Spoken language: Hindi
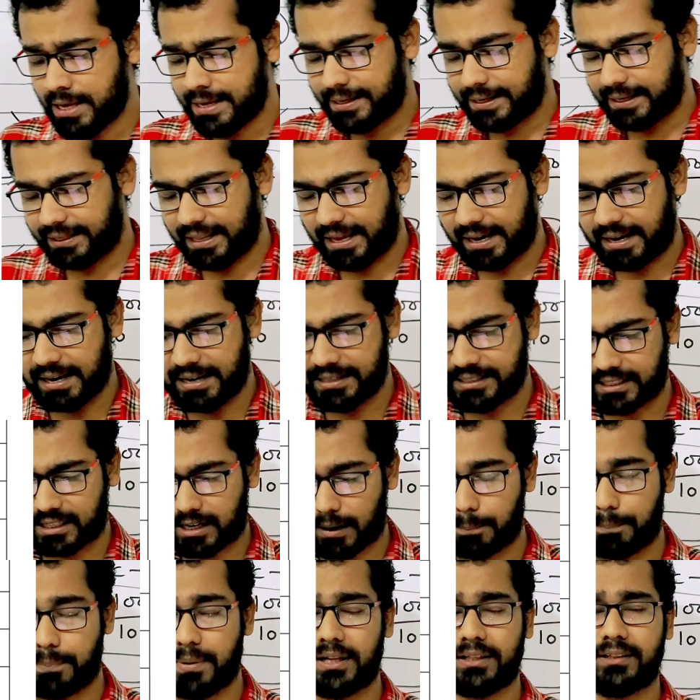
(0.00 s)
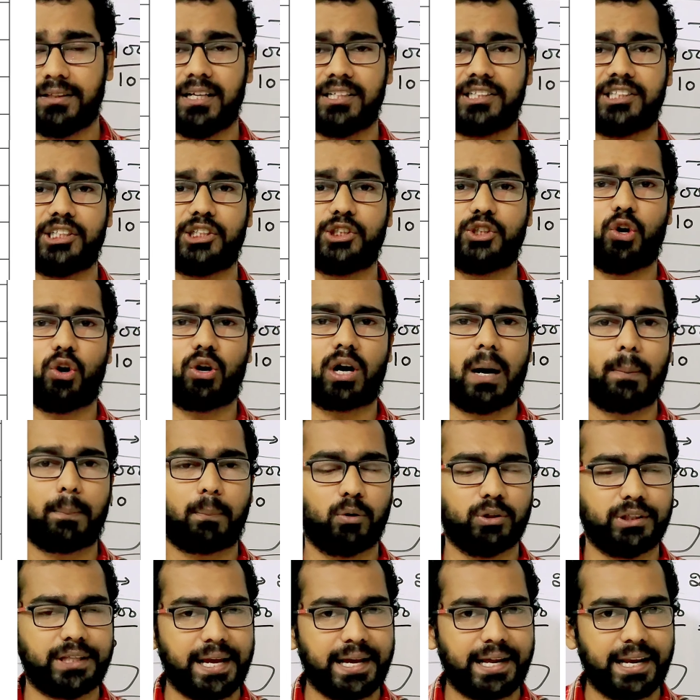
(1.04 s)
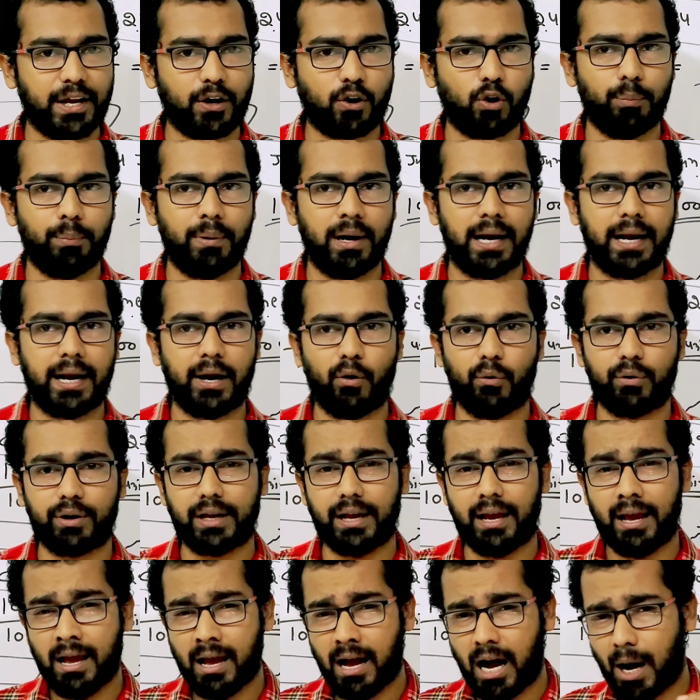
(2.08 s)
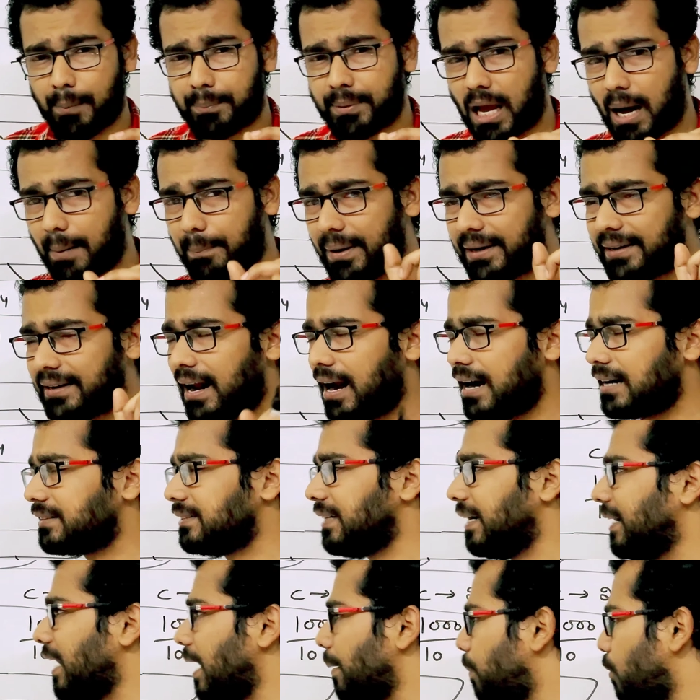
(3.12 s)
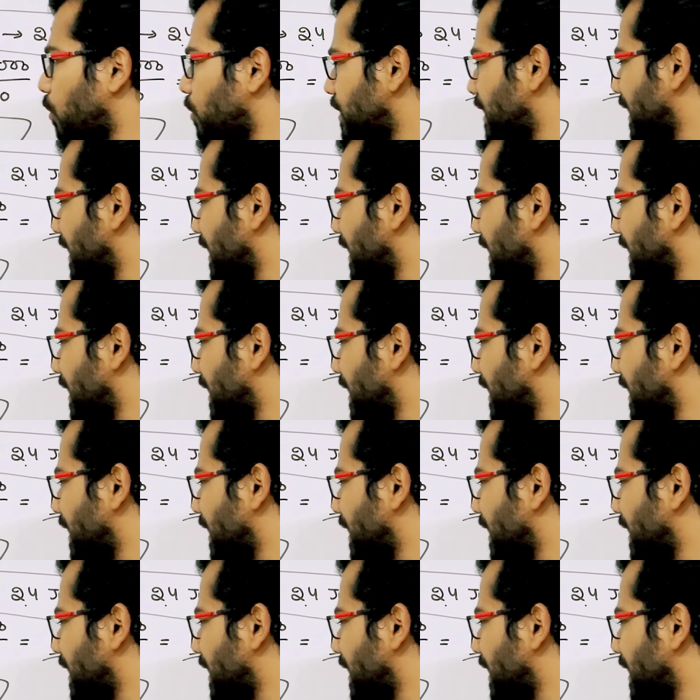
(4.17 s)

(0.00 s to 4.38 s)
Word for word: ये देख लीजिए कंप्लीट दस स्टॉक आपको देखने को मिल रहे होंगे अब यहाँ पे डार्क साइड आपको